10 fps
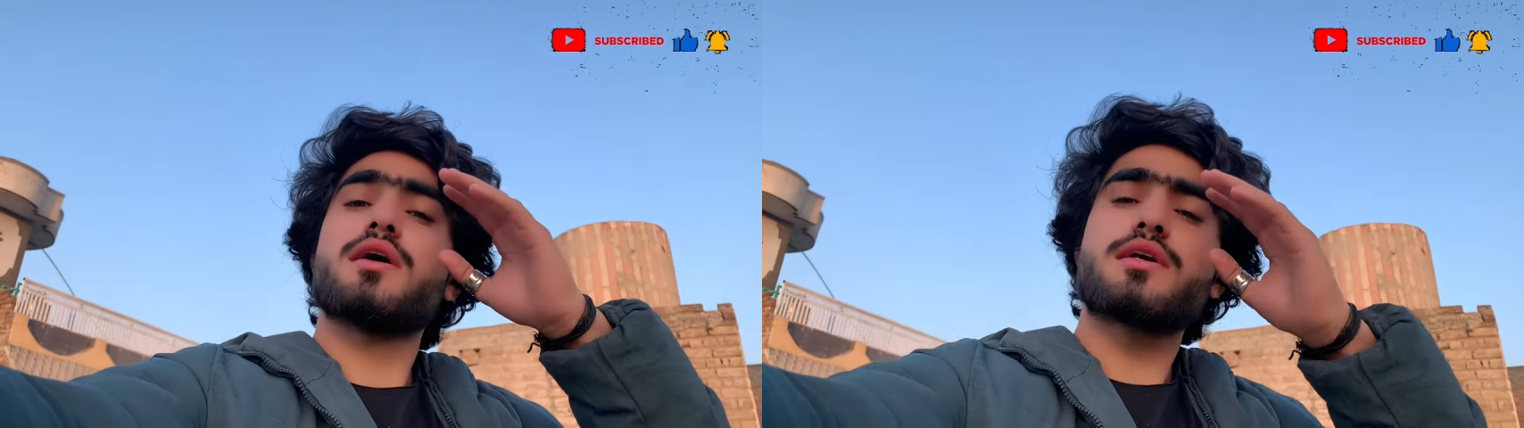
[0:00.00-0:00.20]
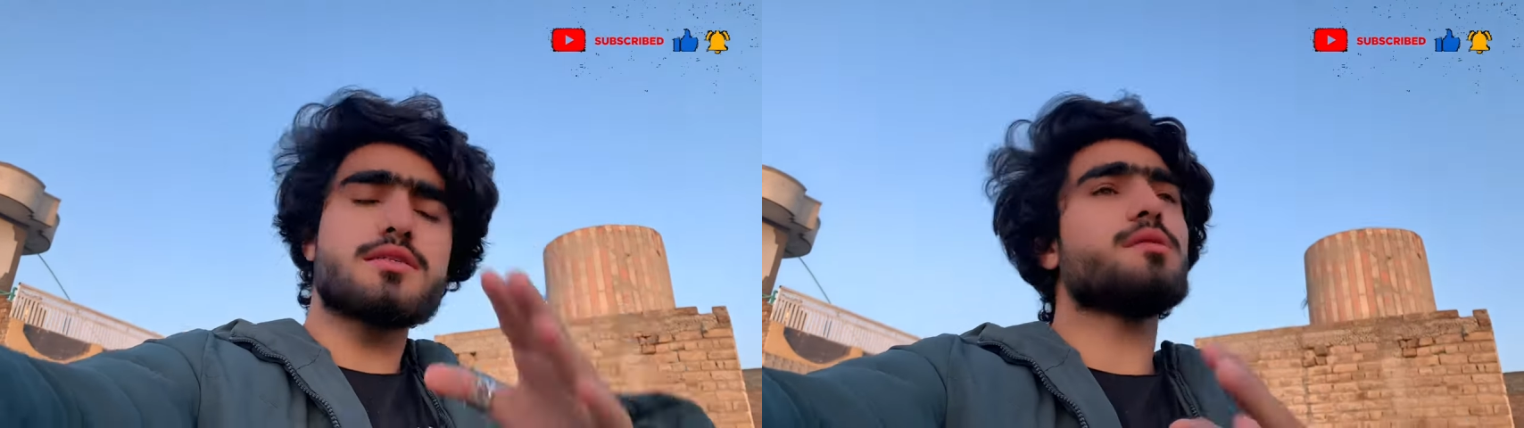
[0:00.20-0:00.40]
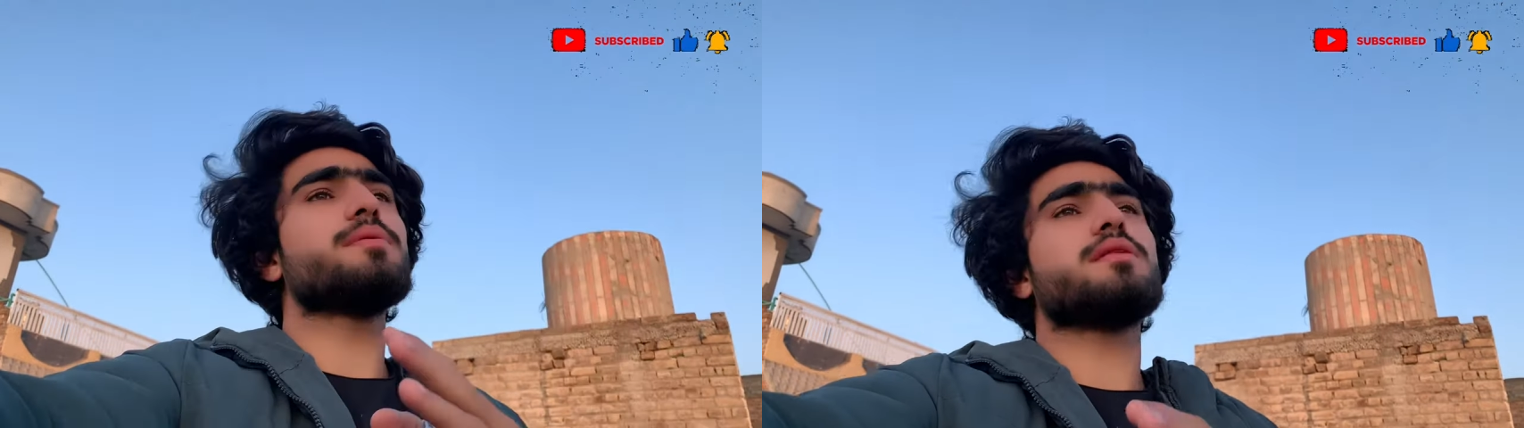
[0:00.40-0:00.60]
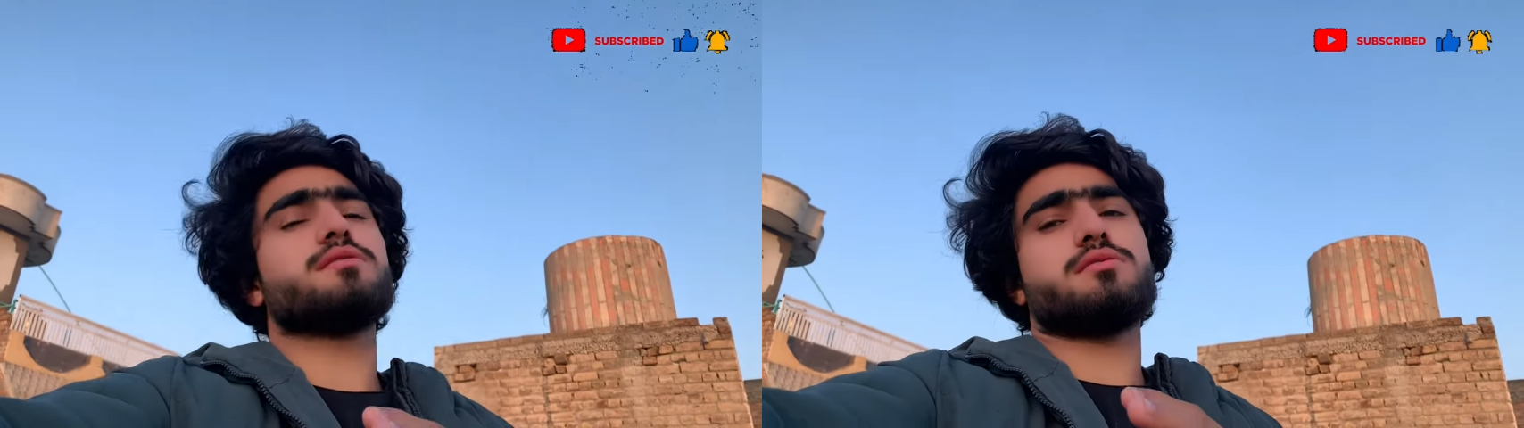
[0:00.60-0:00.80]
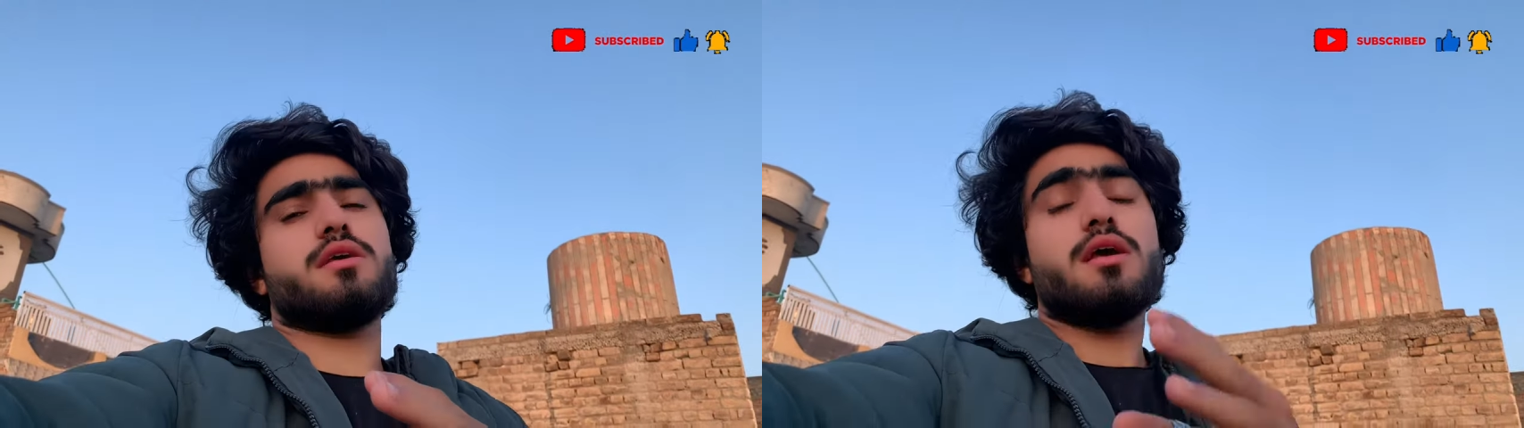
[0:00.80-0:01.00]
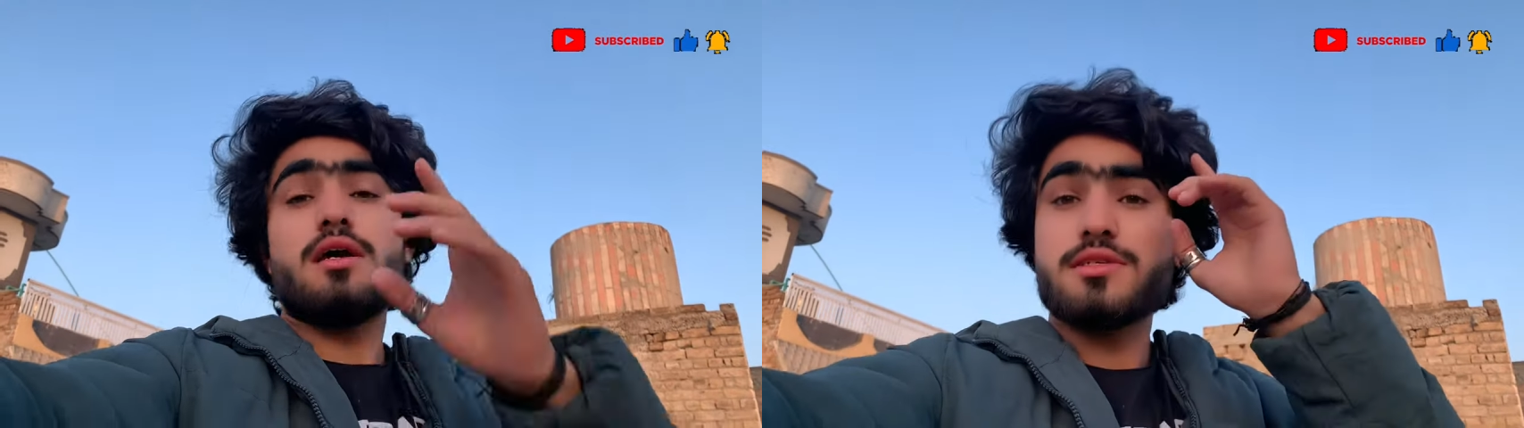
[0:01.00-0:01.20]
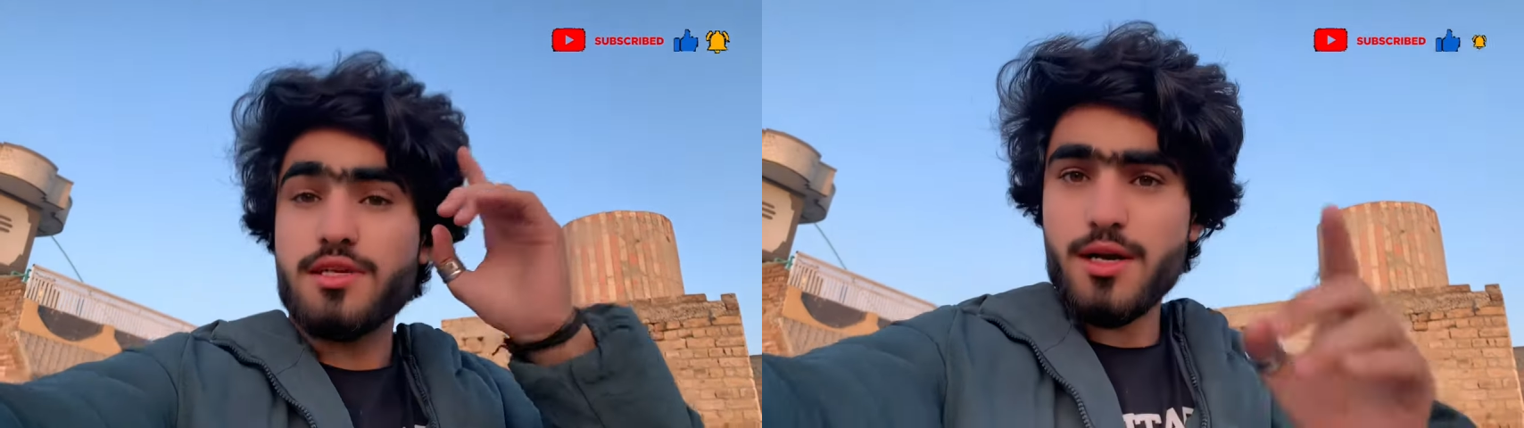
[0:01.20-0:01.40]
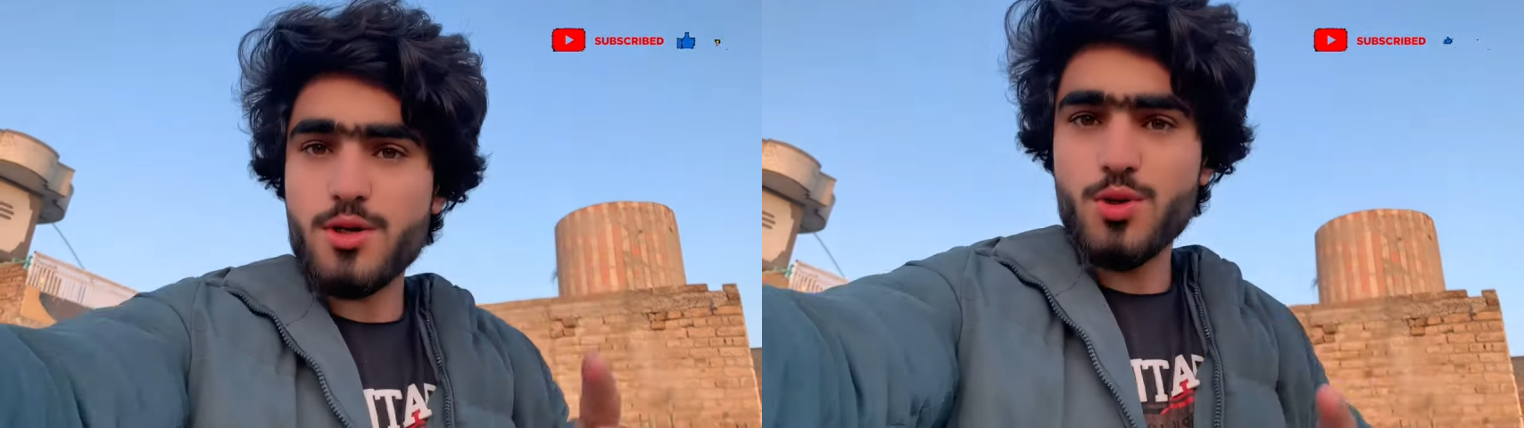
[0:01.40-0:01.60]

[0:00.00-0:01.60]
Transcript: किसी भी दिन से स्टार्ट